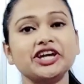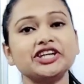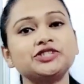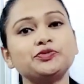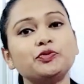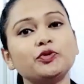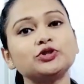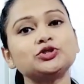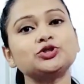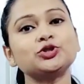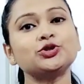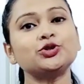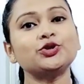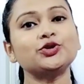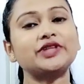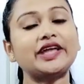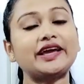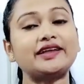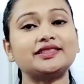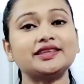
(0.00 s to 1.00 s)
শেষ
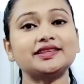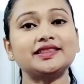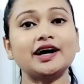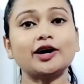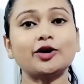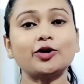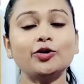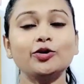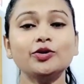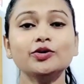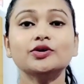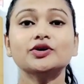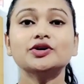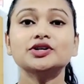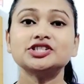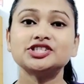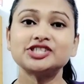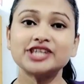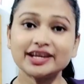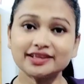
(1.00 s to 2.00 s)
পর্যন্ত দেখতে থাকো
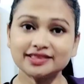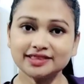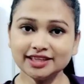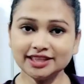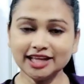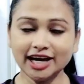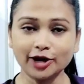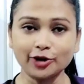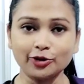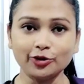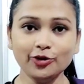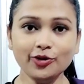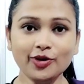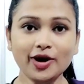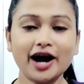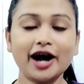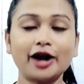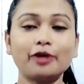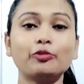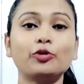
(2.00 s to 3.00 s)
শিখতে থাকো
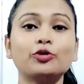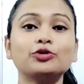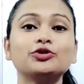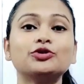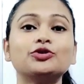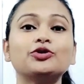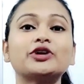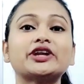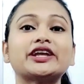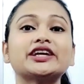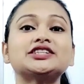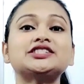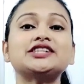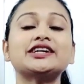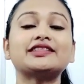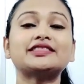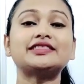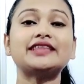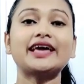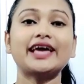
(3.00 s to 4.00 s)
আর বন্ধুদেরকে
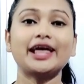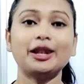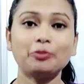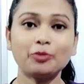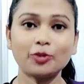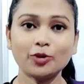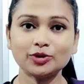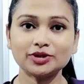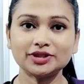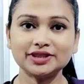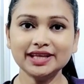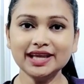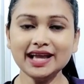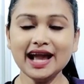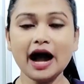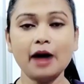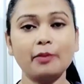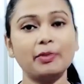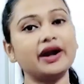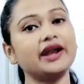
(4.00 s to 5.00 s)
শিখতে হেল্প করতে
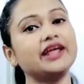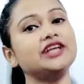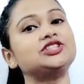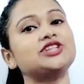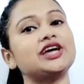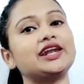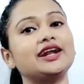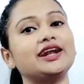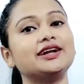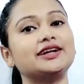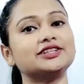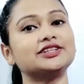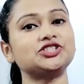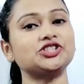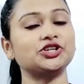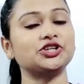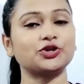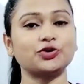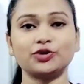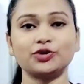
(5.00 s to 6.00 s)
আমার এই চ্যানেলটা
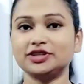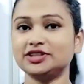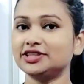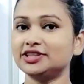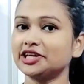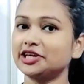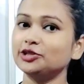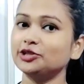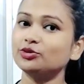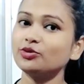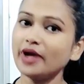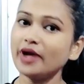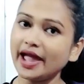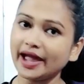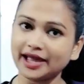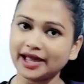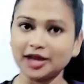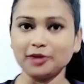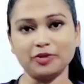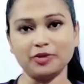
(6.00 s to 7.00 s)
শেয়ার করে দিতে কিন্তু
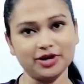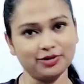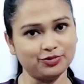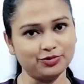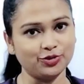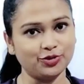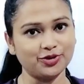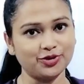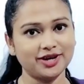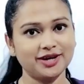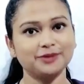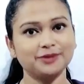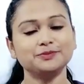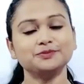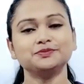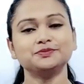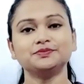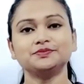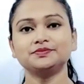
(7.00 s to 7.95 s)
একেবারে ভুলো না